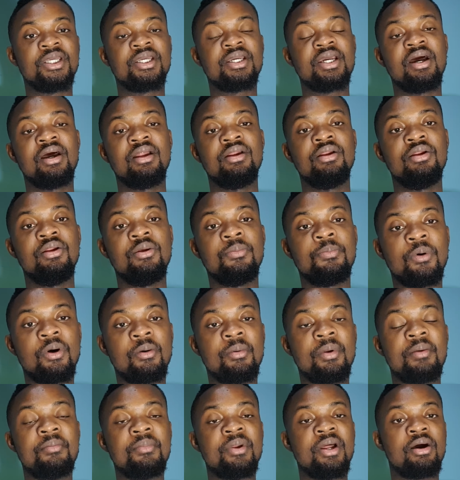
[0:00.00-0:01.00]
Quand le
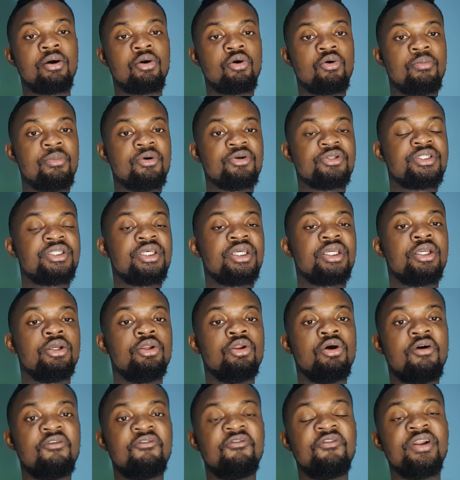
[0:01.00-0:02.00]
problème là a commencé, que
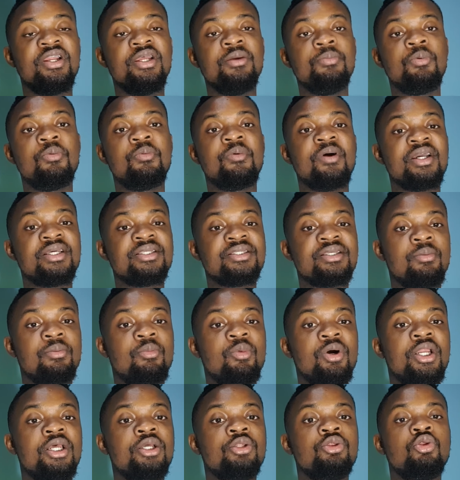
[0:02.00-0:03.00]
non, Fali Poupa avec
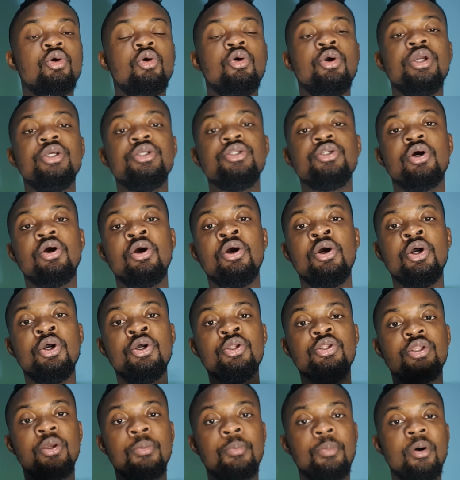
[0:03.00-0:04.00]
Samuel Eto'o, ils ont
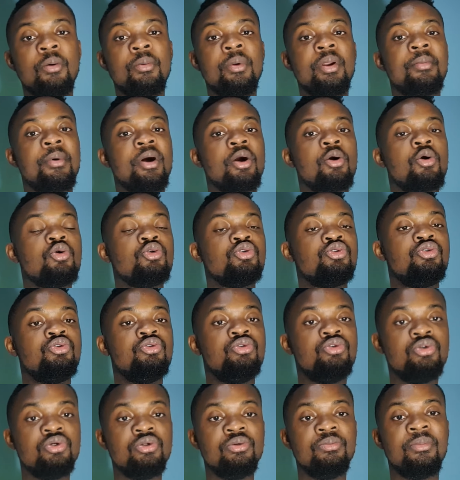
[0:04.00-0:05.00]
des problèmes à cause
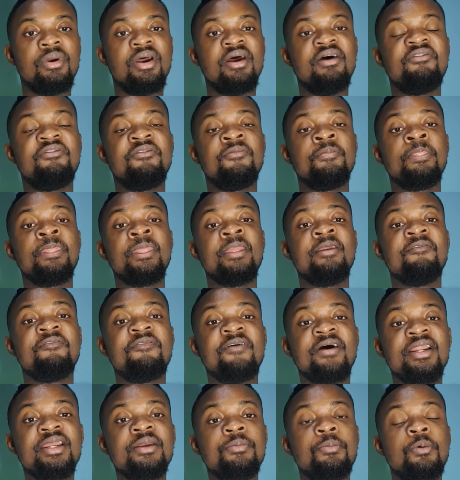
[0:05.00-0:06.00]
d'une meuf, Fali